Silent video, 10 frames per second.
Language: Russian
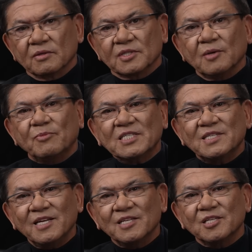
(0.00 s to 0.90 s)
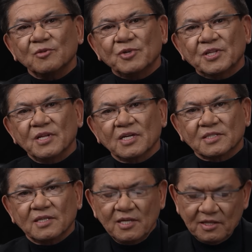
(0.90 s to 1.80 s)
за последние
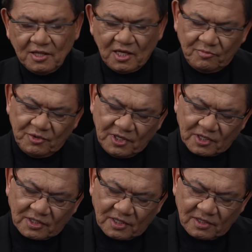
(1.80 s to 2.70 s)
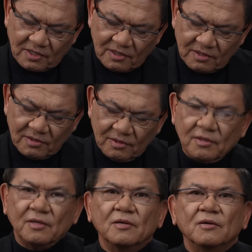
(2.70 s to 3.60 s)
15 лет на объектах
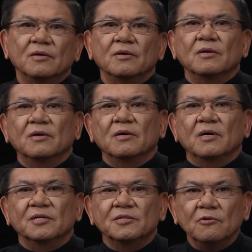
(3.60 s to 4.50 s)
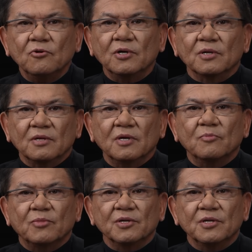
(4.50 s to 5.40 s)
Э, Арселора
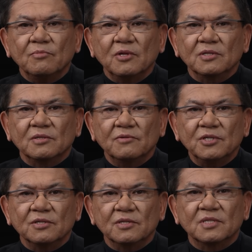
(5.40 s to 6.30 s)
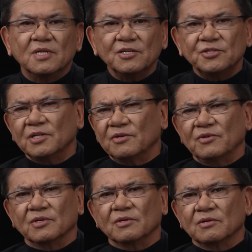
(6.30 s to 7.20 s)
да, погибло свыше 100
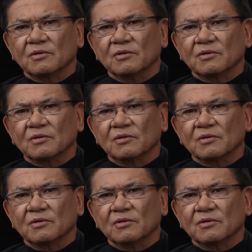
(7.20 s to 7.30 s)
человек.